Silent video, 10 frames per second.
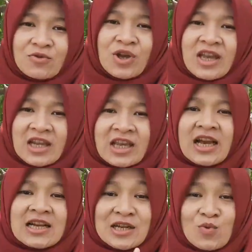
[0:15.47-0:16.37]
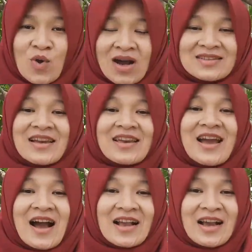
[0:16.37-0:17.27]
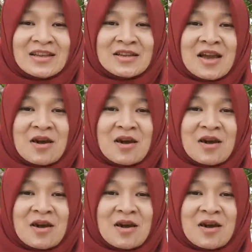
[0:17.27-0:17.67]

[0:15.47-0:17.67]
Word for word: Q&A yang kedua Saya akan